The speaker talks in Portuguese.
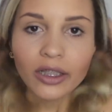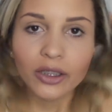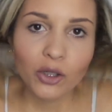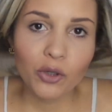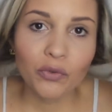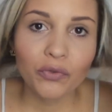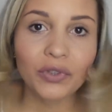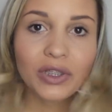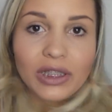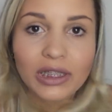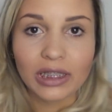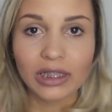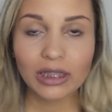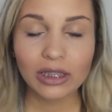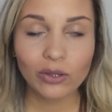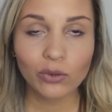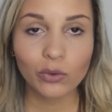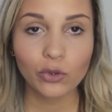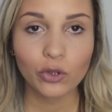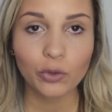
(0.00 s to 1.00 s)
que eu fiz
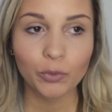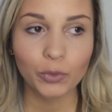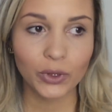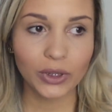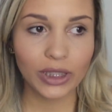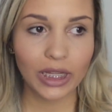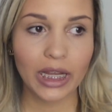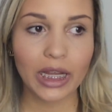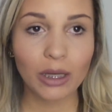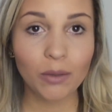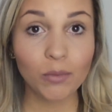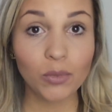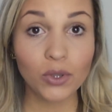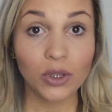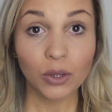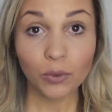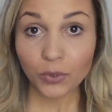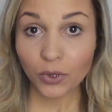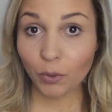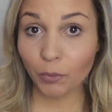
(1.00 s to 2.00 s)
nesses últimos tempos,
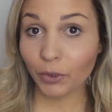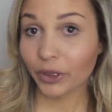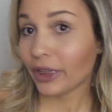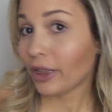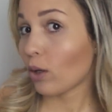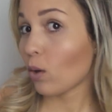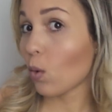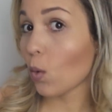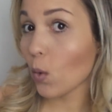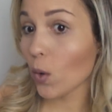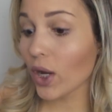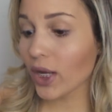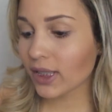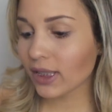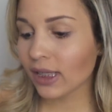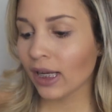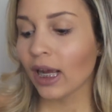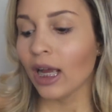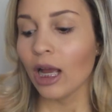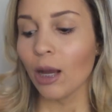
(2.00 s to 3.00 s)
não são muita
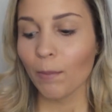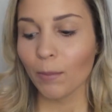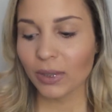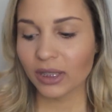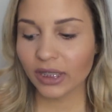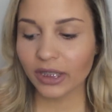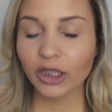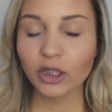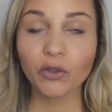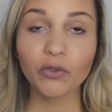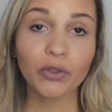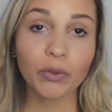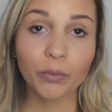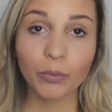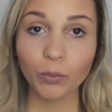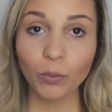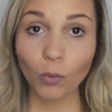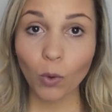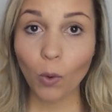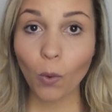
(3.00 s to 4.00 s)
coisa, mas aqui eu vim
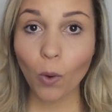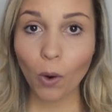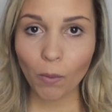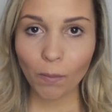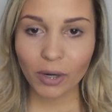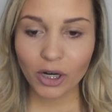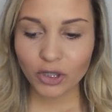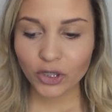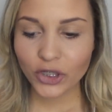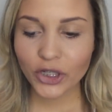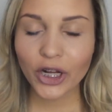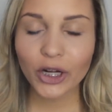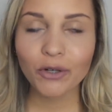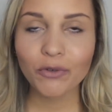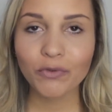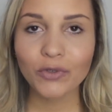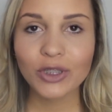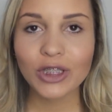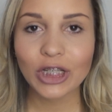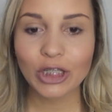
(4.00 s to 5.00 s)
compartilhar
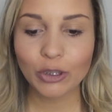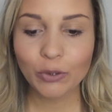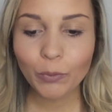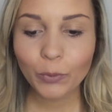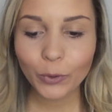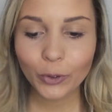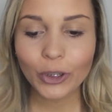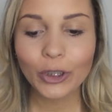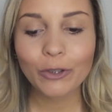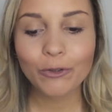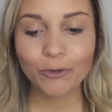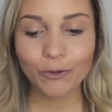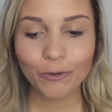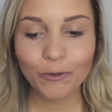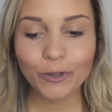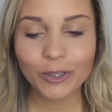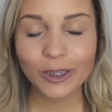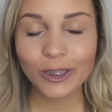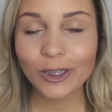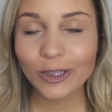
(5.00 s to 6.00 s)
com vocês um pouquinho de
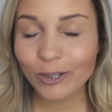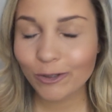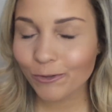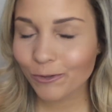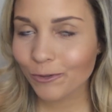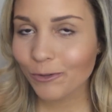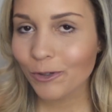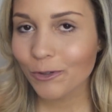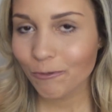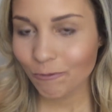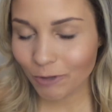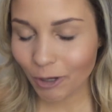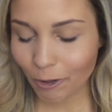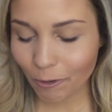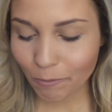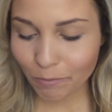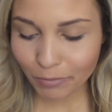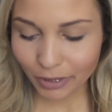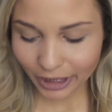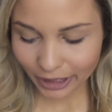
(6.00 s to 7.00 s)
coisas que eu já
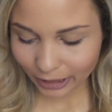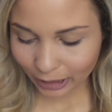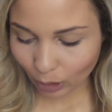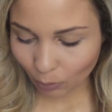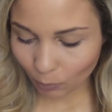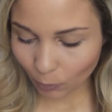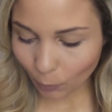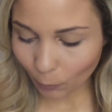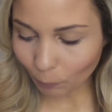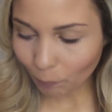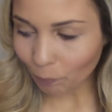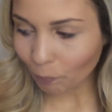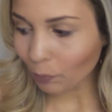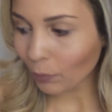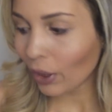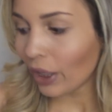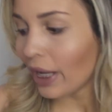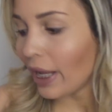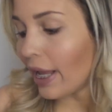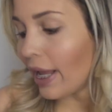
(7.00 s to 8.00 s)
comprei, tá bom?
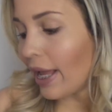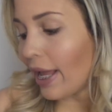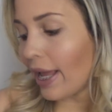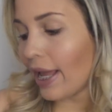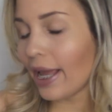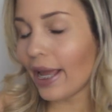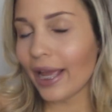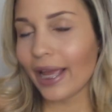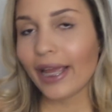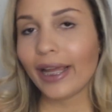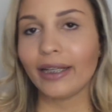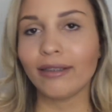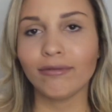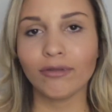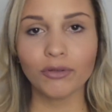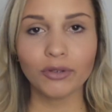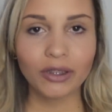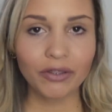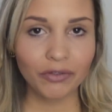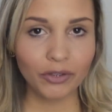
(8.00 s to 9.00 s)
É,
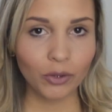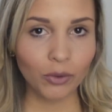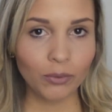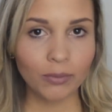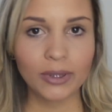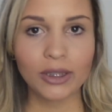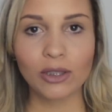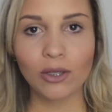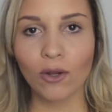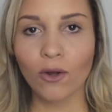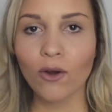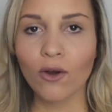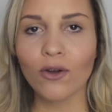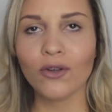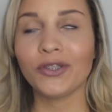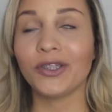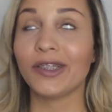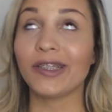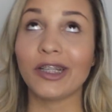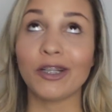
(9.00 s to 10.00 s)
então teve algumas
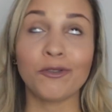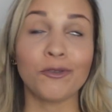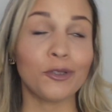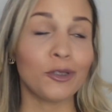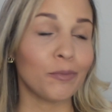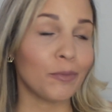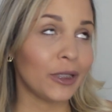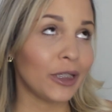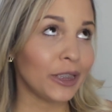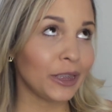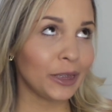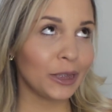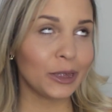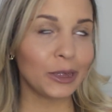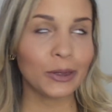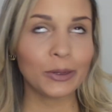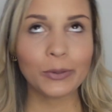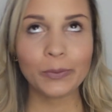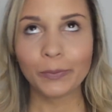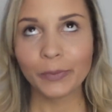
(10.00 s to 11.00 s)
lojas, Quintes
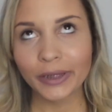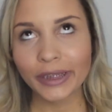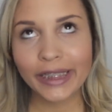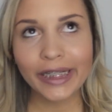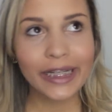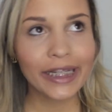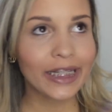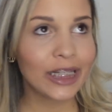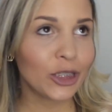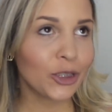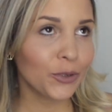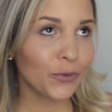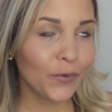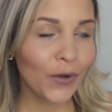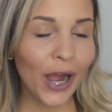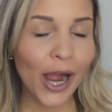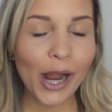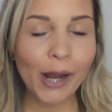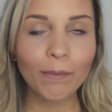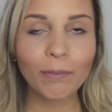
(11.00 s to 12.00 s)
Berenice, Mirê, Net
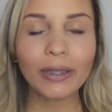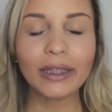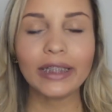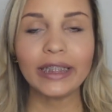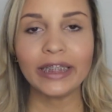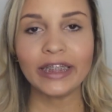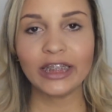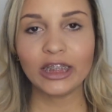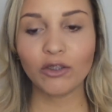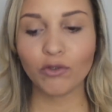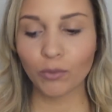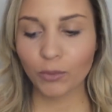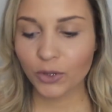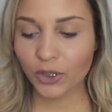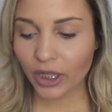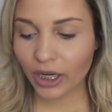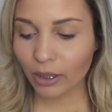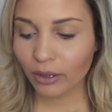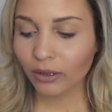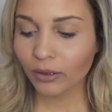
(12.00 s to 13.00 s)
Farma, e eu vou
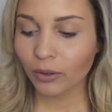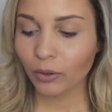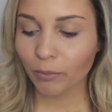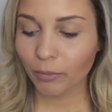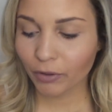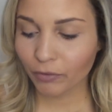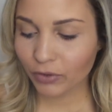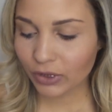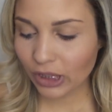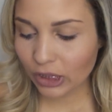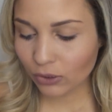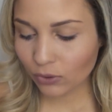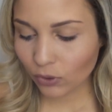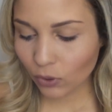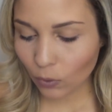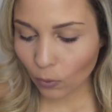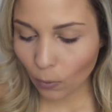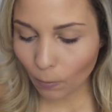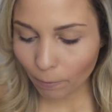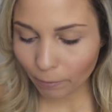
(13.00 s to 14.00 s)
mostrar pra vocês o
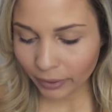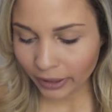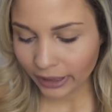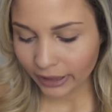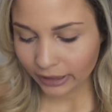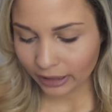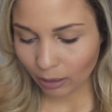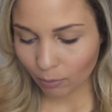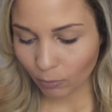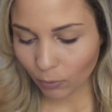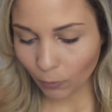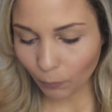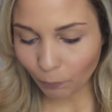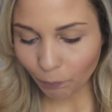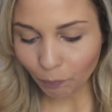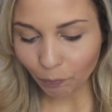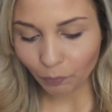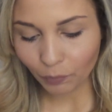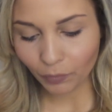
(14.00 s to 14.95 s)
que eu comprei, tá bom?